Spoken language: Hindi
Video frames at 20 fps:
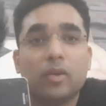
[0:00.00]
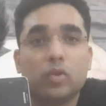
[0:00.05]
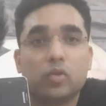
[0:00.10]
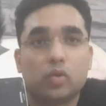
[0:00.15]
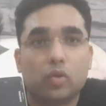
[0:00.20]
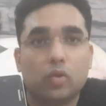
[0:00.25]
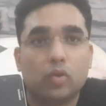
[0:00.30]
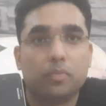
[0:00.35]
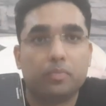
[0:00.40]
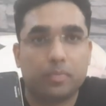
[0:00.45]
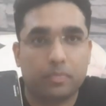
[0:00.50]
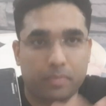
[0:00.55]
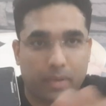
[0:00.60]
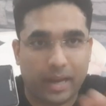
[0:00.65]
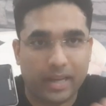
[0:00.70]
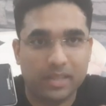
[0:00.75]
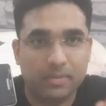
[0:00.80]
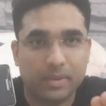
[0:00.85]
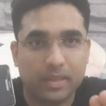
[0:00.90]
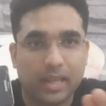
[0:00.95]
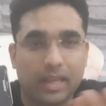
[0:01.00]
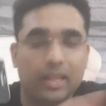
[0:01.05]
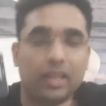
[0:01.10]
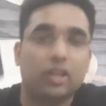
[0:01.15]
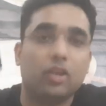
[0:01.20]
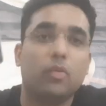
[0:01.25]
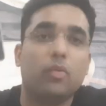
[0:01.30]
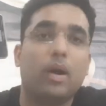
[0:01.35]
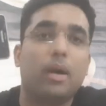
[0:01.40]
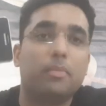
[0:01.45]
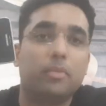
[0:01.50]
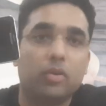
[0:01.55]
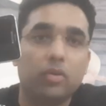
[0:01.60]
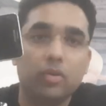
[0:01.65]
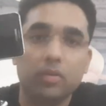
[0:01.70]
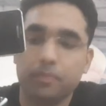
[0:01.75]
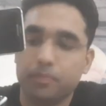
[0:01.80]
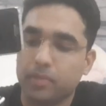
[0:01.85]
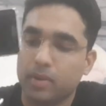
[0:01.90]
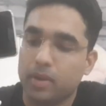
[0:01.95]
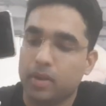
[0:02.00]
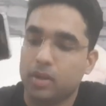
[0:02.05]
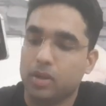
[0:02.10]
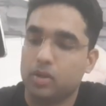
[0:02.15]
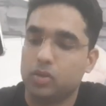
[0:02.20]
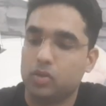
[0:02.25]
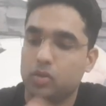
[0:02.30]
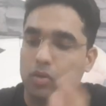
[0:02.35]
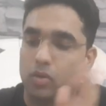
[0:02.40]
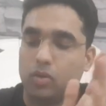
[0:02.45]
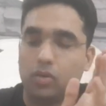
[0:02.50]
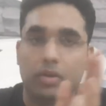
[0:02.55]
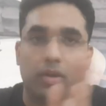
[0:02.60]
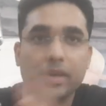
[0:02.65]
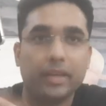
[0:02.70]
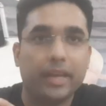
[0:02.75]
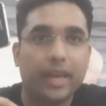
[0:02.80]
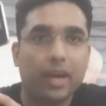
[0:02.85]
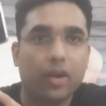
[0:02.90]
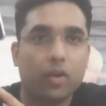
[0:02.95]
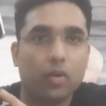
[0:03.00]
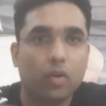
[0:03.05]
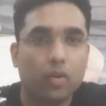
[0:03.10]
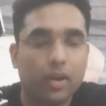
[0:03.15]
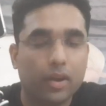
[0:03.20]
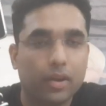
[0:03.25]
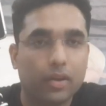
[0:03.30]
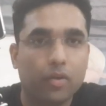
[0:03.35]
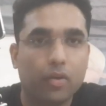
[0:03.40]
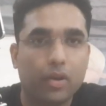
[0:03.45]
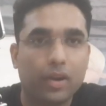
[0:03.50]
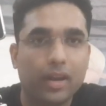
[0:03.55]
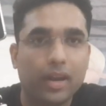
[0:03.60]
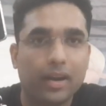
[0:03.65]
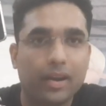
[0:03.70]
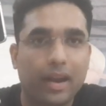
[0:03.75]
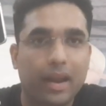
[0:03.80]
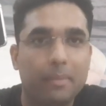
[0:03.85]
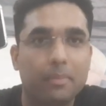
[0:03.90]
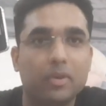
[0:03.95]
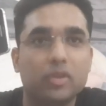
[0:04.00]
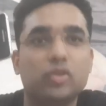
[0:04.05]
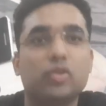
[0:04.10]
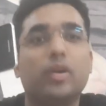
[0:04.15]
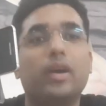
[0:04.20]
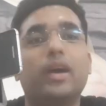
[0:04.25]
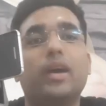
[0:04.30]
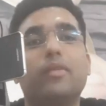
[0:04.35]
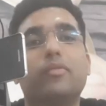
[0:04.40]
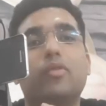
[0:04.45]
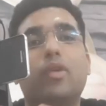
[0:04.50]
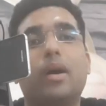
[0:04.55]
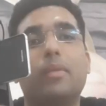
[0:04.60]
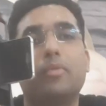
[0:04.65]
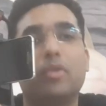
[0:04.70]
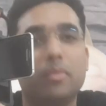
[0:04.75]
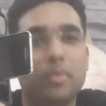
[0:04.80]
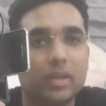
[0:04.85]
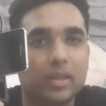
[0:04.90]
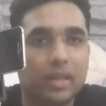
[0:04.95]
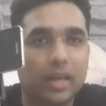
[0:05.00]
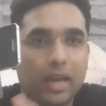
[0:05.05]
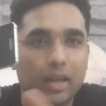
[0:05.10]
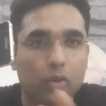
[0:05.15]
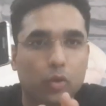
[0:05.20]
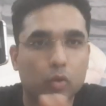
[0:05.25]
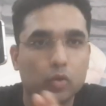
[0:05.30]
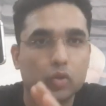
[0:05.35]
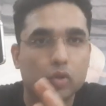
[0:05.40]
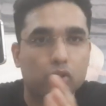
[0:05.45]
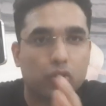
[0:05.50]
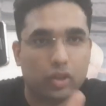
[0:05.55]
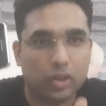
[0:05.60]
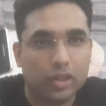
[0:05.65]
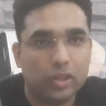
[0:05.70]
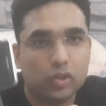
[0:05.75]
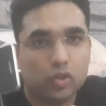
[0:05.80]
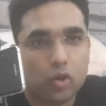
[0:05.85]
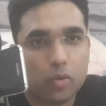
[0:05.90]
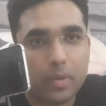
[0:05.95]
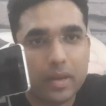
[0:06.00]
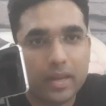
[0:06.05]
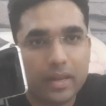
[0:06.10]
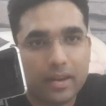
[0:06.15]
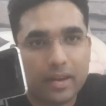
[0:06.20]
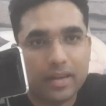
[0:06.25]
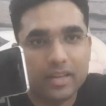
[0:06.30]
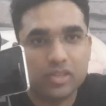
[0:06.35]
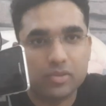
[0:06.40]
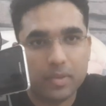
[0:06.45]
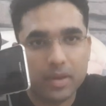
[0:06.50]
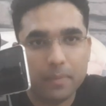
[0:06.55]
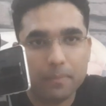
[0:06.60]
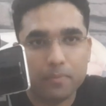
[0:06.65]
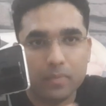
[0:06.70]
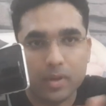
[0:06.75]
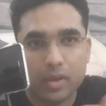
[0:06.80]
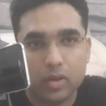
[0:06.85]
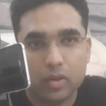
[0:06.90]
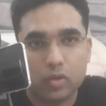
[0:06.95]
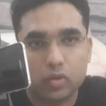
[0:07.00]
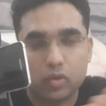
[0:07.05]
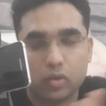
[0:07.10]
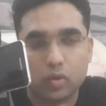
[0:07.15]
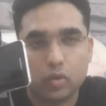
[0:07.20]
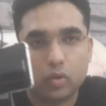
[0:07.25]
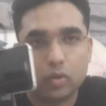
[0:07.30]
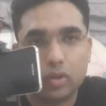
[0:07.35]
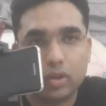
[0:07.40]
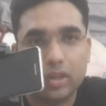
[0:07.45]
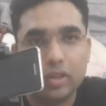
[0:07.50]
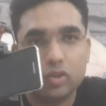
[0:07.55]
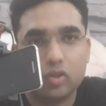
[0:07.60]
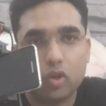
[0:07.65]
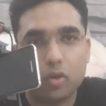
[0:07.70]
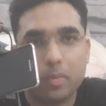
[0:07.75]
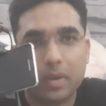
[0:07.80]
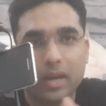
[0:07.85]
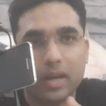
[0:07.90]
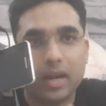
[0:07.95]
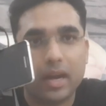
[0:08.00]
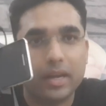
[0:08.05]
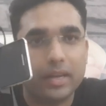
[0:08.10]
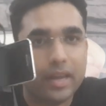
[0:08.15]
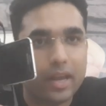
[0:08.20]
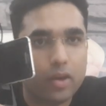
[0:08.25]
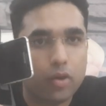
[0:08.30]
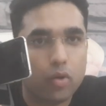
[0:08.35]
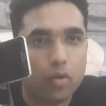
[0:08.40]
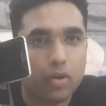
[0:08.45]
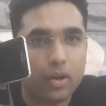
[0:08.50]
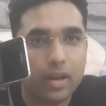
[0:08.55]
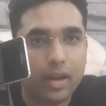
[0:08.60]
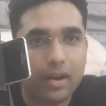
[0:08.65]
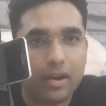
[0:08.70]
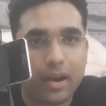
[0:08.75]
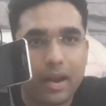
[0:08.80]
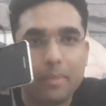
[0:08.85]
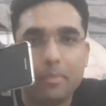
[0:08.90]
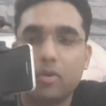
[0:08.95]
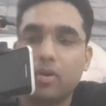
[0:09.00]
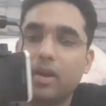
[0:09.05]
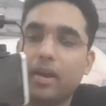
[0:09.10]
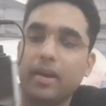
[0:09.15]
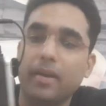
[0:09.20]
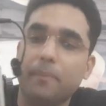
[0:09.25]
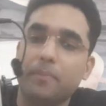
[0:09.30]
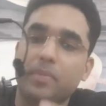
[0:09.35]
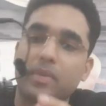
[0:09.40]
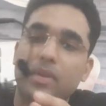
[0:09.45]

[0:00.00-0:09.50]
सो so, प्राइस बता देता हूँ आपको सो so, ये गोल गोरेला ट्राईपोड जो है वो आपको मिलता है 200 से 300 रुपए की रेंज में सो so, 300 रुपए का ये गोरीला ट्राईपोड है